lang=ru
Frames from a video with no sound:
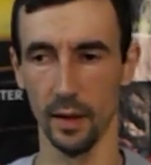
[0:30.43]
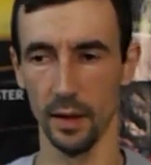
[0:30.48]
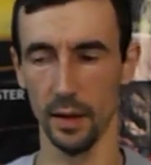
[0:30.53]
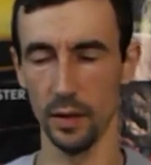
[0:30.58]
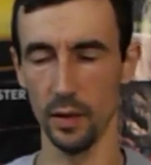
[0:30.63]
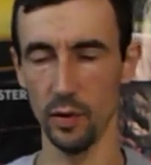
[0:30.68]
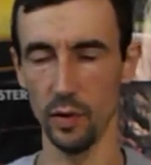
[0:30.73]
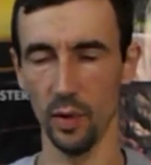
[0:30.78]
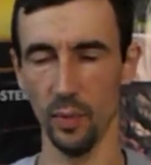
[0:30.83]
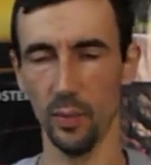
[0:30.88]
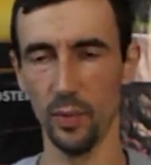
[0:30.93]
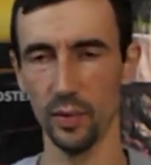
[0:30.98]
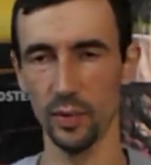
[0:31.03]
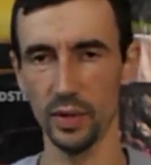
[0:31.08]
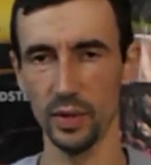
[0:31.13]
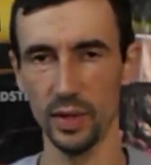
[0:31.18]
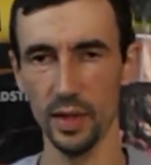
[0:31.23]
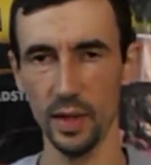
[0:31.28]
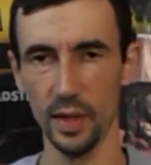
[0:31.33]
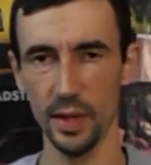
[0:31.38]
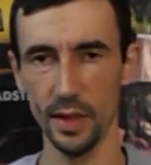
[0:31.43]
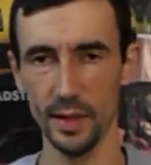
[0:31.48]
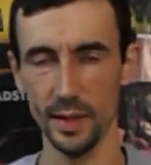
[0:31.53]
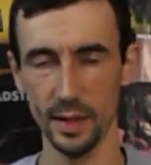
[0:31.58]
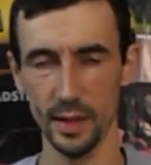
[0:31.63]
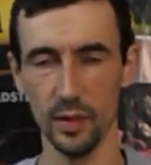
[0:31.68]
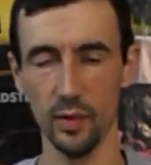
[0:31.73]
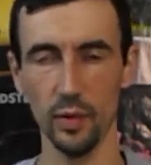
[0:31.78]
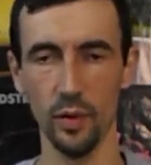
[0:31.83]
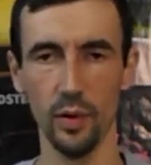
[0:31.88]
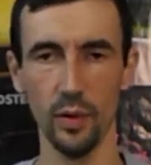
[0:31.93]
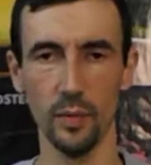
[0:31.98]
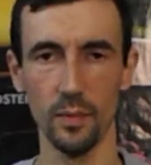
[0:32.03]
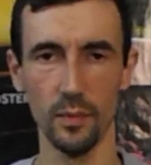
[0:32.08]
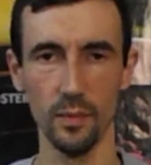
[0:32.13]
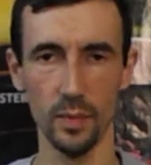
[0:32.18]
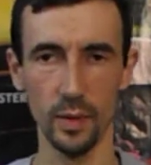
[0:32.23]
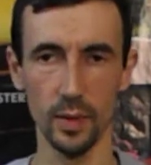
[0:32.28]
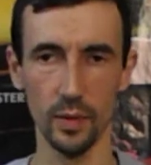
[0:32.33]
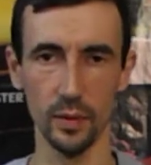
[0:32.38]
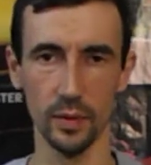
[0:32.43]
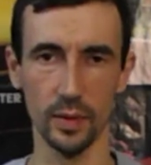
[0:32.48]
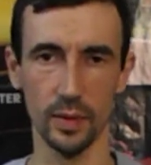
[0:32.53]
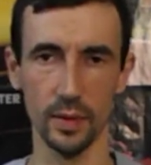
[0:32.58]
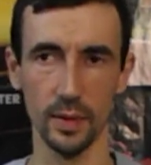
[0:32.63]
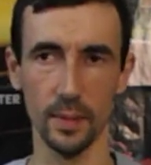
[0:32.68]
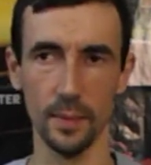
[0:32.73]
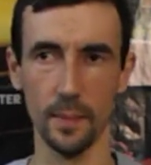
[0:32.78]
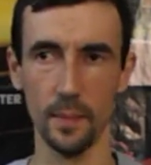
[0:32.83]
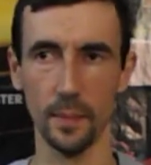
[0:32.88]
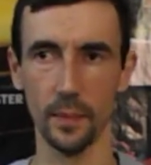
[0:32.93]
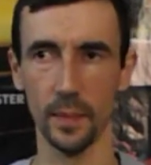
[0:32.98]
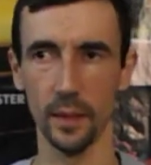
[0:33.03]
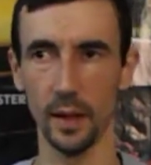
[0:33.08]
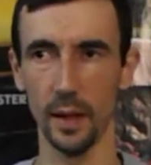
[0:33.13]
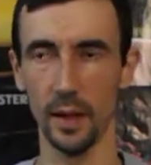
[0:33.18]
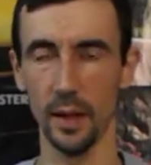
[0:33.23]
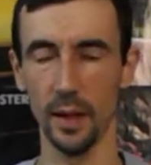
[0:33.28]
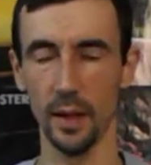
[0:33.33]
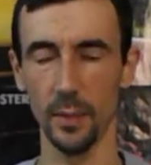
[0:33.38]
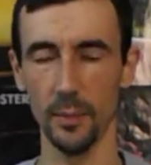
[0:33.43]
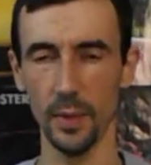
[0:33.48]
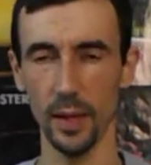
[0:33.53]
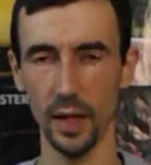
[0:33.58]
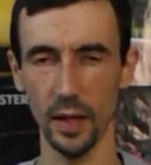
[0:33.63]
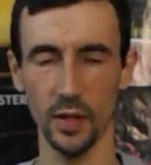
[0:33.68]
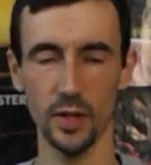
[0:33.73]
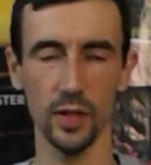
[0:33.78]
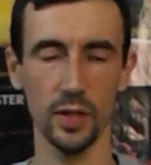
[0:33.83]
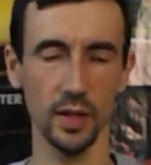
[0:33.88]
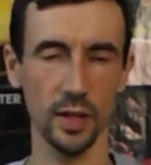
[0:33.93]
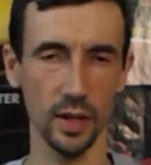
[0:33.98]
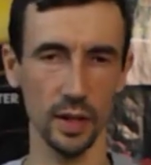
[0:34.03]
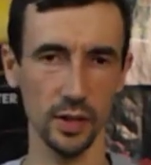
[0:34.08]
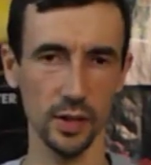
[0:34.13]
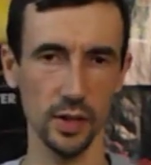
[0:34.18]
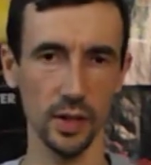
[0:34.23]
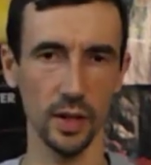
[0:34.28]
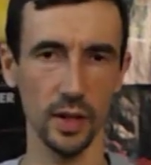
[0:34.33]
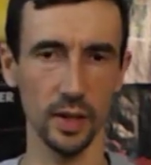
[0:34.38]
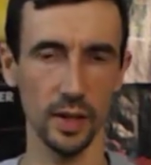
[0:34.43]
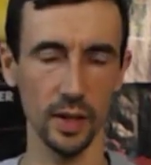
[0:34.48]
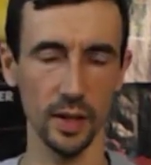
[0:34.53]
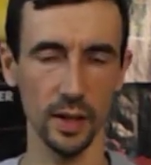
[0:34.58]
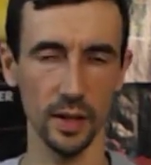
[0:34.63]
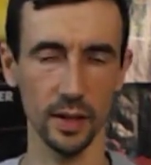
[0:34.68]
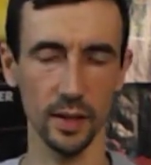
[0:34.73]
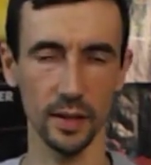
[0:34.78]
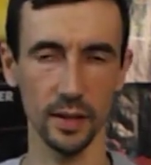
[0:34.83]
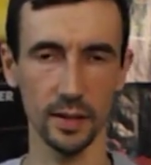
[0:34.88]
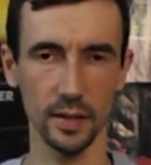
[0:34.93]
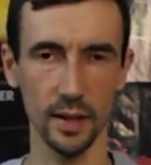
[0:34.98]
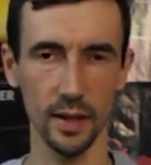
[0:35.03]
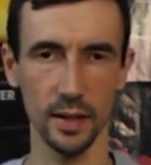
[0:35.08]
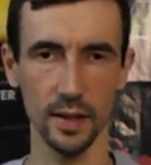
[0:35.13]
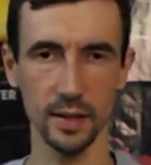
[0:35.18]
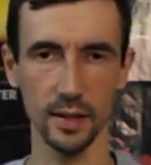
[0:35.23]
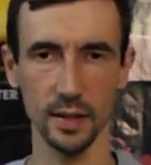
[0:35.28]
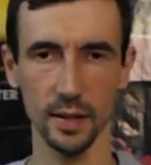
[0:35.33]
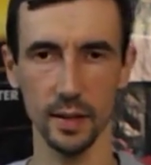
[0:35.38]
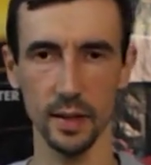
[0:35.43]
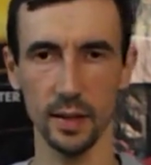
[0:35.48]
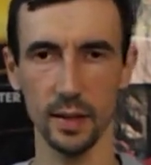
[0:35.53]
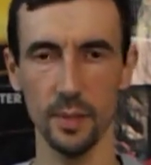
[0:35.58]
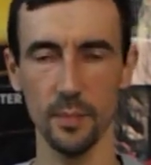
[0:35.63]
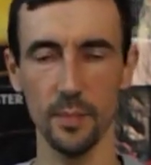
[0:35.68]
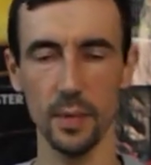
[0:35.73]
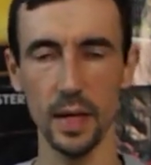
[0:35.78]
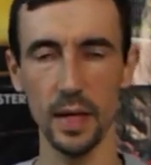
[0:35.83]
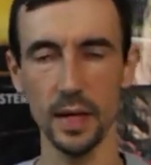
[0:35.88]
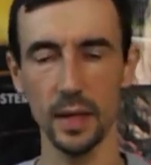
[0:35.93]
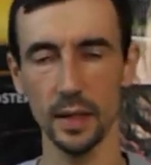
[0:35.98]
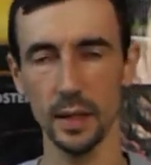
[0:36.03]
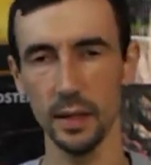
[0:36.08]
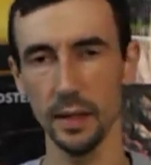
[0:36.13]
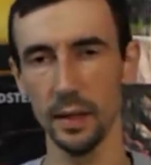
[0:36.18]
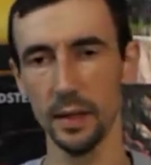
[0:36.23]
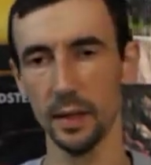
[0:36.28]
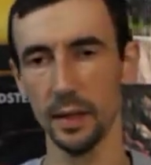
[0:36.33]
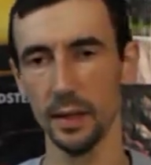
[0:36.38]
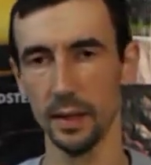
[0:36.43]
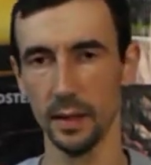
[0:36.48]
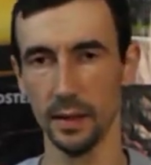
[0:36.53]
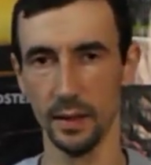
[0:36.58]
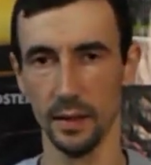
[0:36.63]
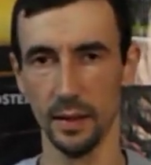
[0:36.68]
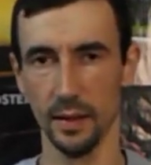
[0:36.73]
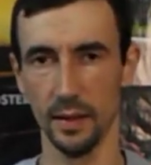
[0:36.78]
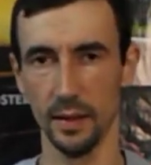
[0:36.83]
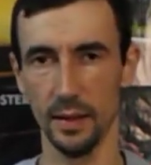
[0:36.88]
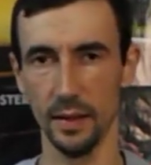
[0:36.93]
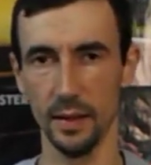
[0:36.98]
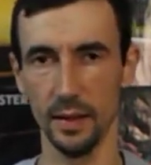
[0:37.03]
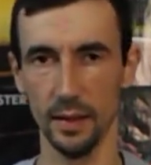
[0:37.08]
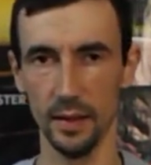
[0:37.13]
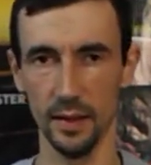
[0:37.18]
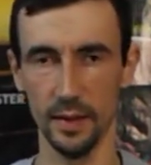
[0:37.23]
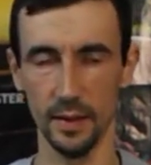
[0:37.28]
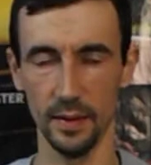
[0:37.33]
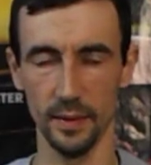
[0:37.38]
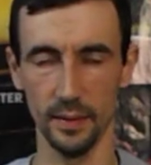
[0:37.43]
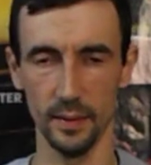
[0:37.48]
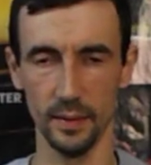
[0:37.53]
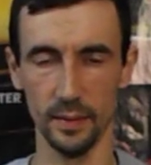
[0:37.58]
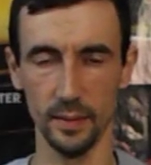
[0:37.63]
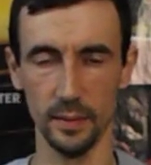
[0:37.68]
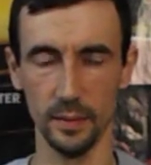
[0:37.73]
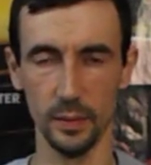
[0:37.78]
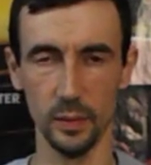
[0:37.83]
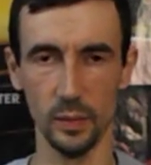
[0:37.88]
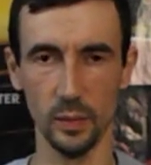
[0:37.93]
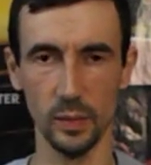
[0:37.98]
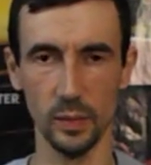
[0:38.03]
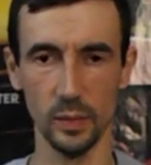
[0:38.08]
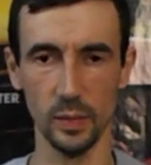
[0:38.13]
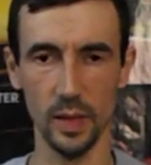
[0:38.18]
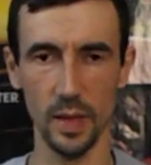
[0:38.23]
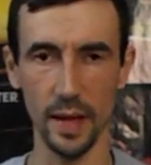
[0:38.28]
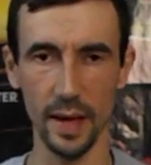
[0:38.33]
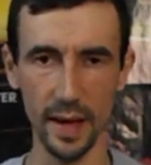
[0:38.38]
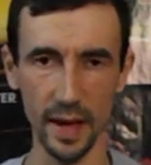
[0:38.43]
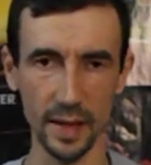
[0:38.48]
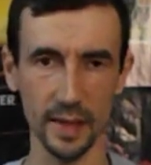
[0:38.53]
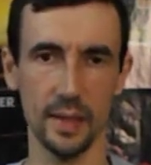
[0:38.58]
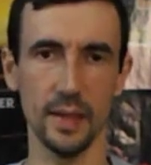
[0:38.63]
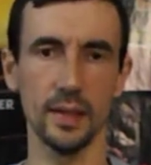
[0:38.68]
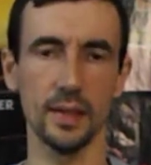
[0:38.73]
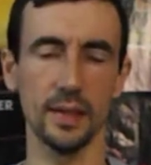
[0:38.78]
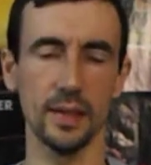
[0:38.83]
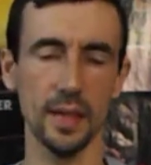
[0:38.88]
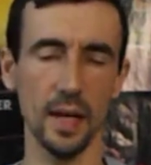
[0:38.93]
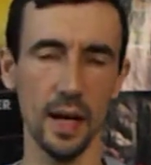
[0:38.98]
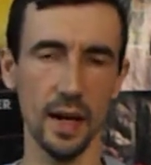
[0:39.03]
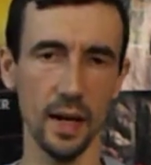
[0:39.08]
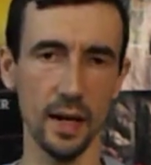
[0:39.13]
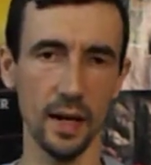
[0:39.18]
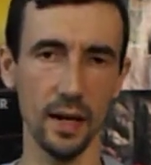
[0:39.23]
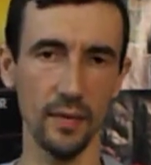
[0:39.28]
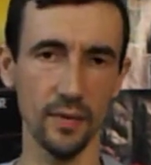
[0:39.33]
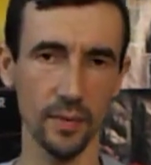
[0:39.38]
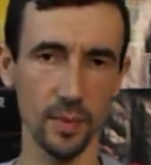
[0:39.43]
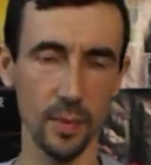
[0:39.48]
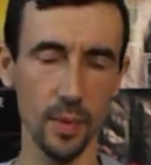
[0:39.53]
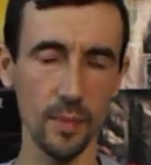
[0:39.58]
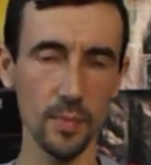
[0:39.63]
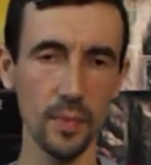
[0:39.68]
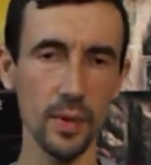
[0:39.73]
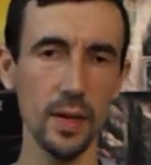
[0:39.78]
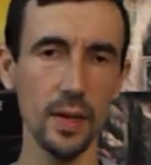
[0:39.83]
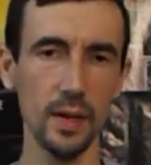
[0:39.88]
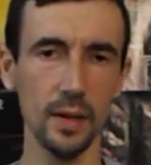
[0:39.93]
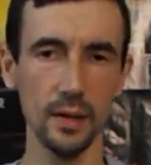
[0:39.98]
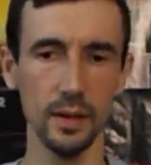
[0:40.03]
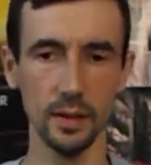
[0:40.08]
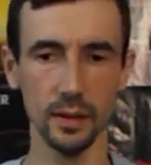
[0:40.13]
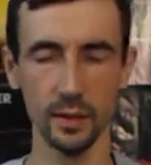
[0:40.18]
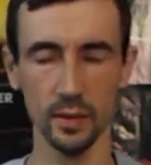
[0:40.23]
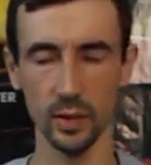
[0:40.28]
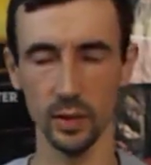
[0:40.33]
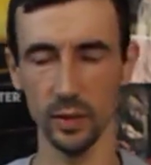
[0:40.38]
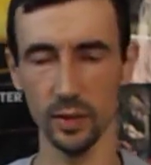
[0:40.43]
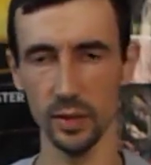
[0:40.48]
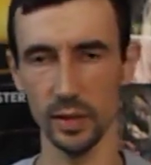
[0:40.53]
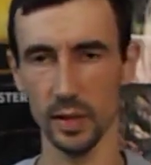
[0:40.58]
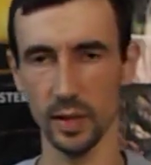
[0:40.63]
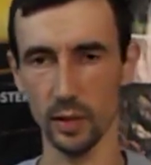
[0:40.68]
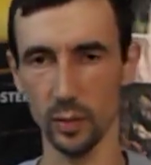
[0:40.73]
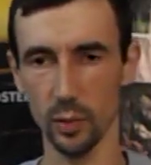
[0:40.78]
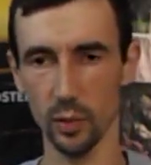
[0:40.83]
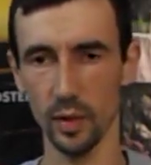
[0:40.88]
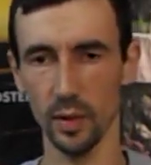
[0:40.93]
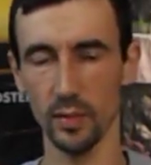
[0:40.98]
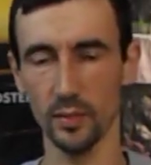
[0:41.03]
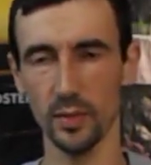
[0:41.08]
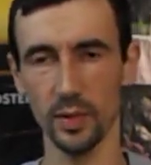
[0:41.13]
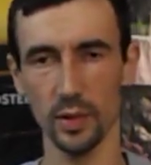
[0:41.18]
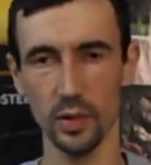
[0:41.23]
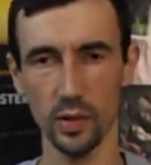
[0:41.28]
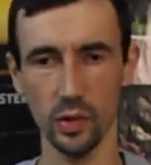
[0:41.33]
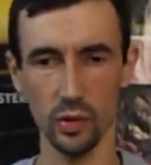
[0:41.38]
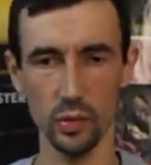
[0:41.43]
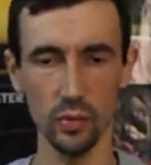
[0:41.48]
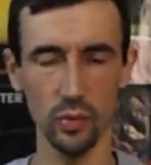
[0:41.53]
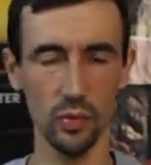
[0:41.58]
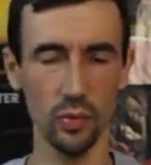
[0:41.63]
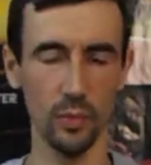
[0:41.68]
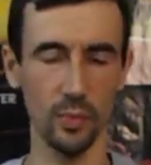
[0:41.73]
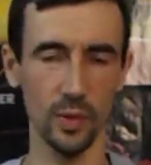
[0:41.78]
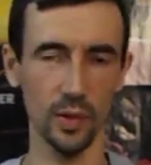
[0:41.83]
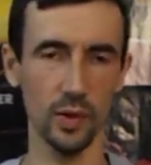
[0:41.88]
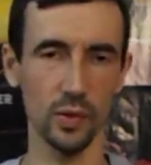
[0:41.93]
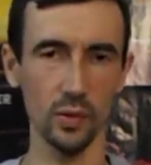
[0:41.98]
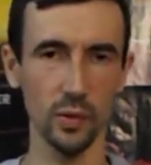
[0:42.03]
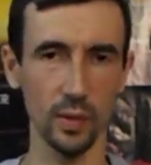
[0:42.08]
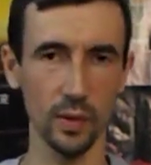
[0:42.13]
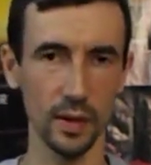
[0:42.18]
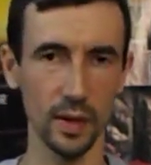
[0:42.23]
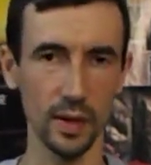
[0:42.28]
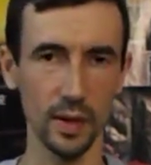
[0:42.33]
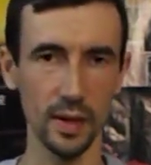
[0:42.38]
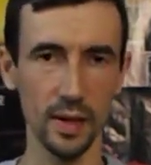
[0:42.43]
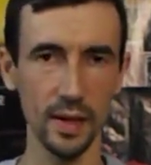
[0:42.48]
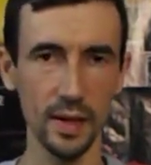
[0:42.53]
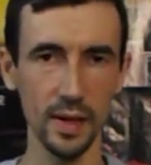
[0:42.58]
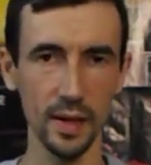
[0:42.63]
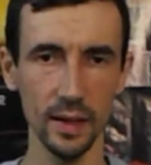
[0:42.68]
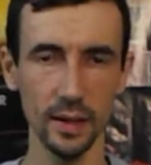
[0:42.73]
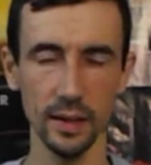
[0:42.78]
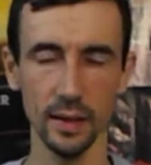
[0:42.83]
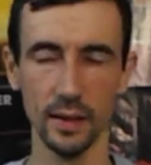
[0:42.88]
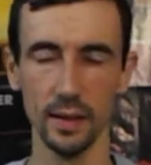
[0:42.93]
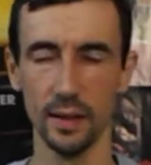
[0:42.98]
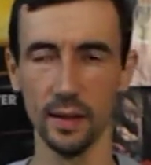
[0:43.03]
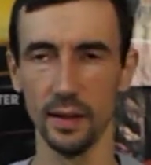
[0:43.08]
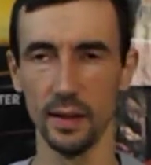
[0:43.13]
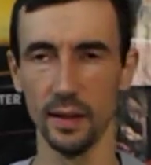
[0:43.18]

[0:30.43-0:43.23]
Ее плюсы, ее минусы. Э, опять же, так же, как и это касается копейки, э, это старый автомобиль, то есть которым зачастую по 40 лет,